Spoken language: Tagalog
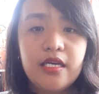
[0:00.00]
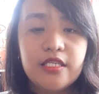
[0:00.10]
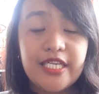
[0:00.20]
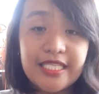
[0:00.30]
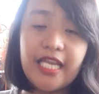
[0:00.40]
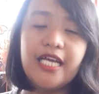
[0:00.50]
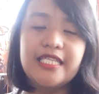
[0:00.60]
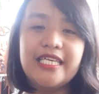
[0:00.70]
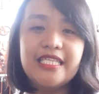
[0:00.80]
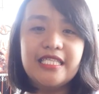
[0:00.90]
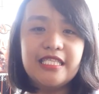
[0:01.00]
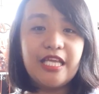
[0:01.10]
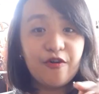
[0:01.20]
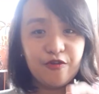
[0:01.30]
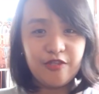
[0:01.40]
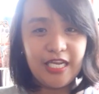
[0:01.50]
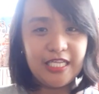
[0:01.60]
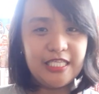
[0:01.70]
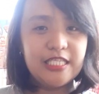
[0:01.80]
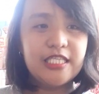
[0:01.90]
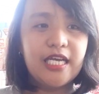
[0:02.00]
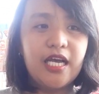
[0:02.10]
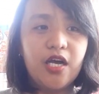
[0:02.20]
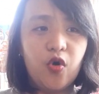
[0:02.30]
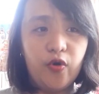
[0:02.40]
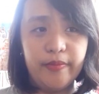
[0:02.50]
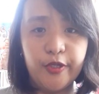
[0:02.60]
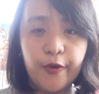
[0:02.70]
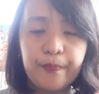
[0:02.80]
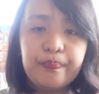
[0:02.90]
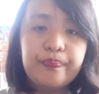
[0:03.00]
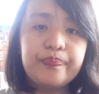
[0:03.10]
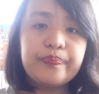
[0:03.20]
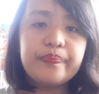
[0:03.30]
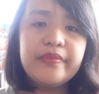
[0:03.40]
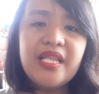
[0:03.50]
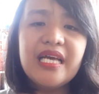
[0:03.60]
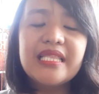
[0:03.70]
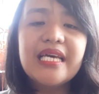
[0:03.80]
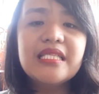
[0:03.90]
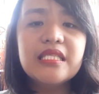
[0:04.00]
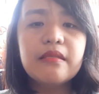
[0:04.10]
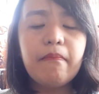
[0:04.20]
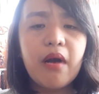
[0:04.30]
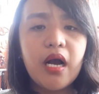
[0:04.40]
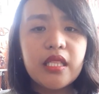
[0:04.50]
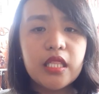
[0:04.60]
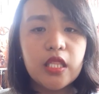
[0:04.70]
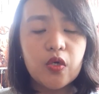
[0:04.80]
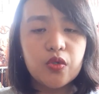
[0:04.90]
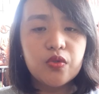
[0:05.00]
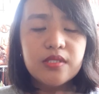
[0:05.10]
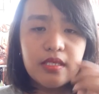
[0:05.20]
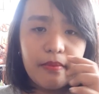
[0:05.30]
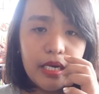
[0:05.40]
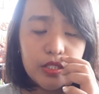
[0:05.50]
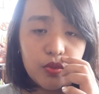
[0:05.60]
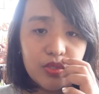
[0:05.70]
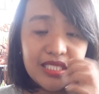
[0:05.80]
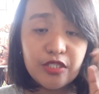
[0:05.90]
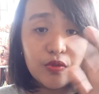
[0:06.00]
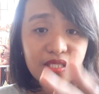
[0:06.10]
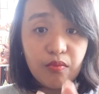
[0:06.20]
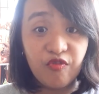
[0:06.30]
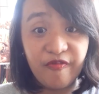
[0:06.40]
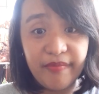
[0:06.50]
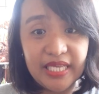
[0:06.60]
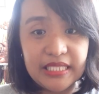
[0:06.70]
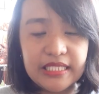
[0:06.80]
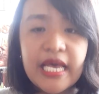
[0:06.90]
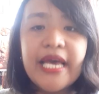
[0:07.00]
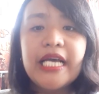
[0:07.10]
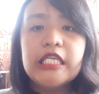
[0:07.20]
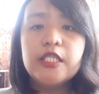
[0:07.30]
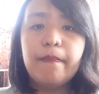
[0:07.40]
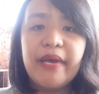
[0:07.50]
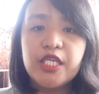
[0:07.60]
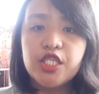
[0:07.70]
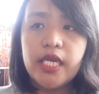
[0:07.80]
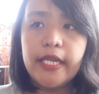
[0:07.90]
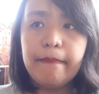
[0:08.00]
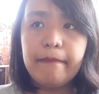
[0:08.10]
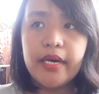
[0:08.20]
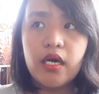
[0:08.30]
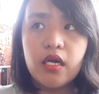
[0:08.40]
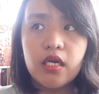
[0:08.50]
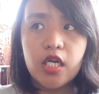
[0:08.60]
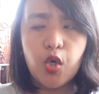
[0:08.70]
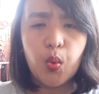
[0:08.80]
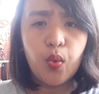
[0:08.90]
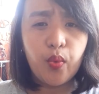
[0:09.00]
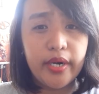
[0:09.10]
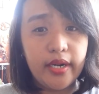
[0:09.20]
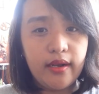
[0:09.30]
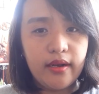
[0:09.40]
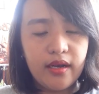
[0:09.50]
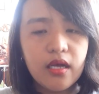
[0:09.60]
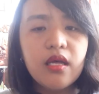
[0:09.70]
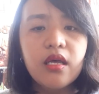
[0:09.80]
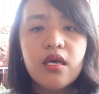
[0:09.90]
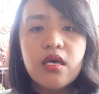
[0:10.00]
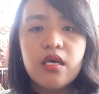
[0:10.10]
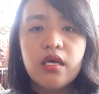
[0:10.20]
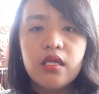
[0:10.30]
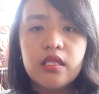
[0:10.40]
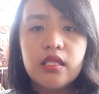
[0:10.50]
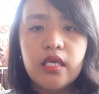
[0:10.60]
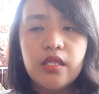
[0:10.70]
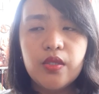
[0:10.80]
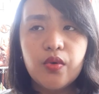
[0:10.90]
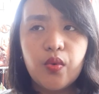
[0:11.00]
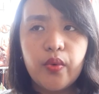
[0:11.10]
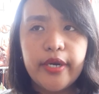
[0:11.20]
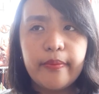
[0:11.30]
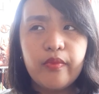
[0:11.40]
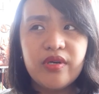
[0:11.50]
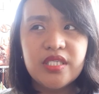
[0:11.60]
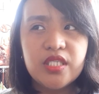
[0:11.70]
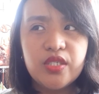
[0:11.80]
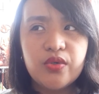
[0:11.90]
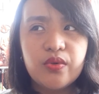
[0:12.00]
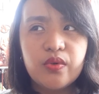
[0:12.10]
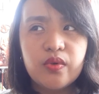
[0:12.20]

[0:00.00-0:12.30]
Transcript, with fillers: check na lang. Then, tanong nyo na lang din sa OB nyo. Then, pangatlo, dun sa mga don'ts is yung sa movements. Especially pag nag-work ka, then yung work mo is yung